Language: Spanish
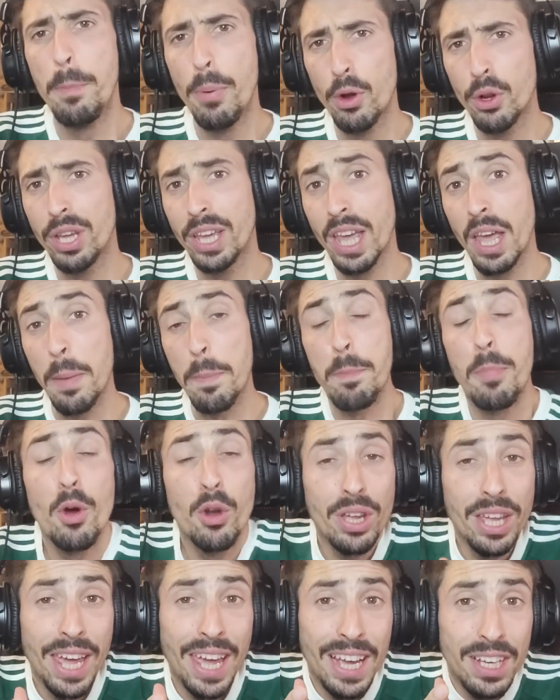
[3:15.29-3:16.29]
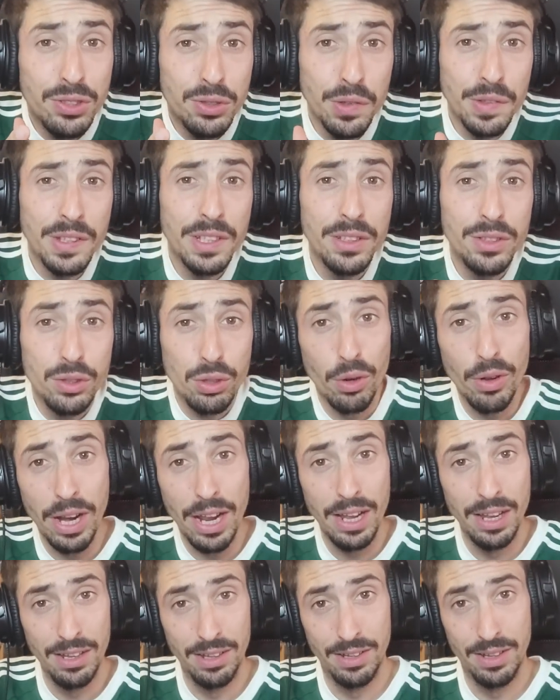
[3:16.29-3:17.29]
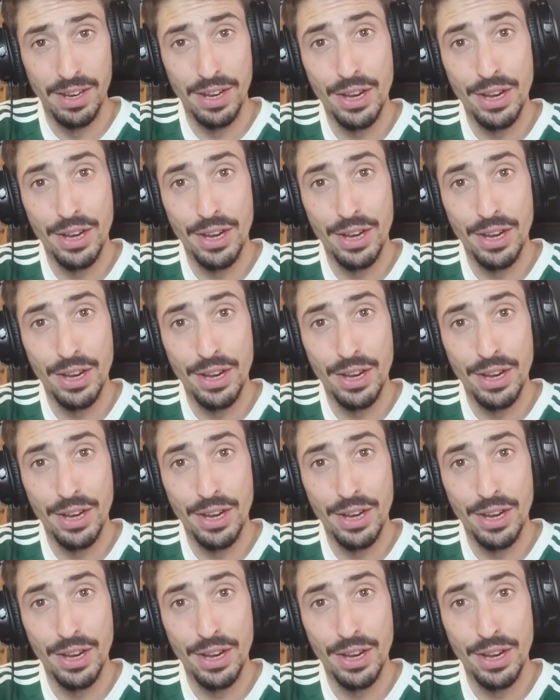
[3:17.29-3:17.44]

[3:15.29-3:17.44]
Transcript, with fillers: ¿Por qué? Porque Jesús Cintora